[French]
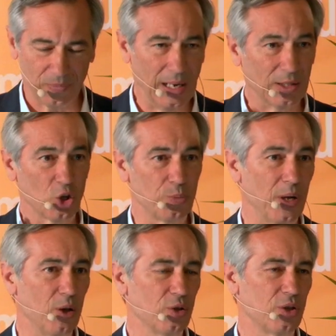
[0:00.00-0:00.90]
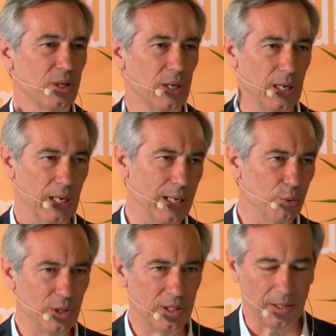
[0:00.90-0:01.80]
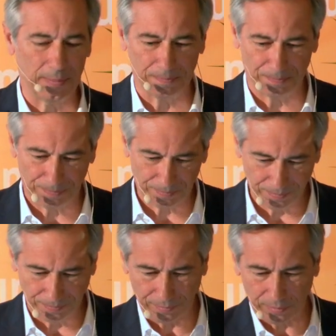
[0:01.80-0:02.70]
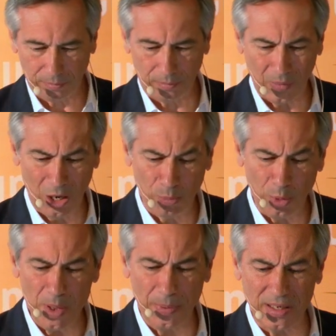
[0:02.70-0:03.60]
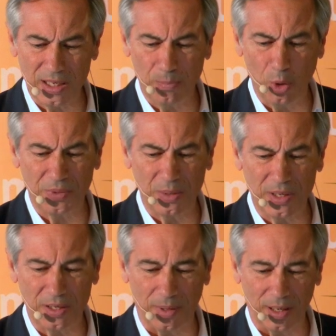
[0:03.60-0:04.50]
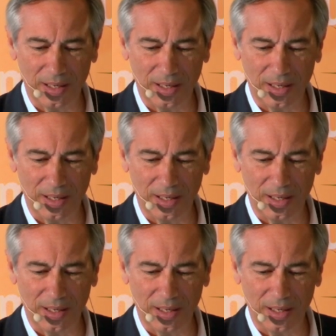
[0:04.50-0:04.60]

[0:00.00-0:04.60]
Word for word: la transparence et l'unité. Alors, premier principe, l'optimisme,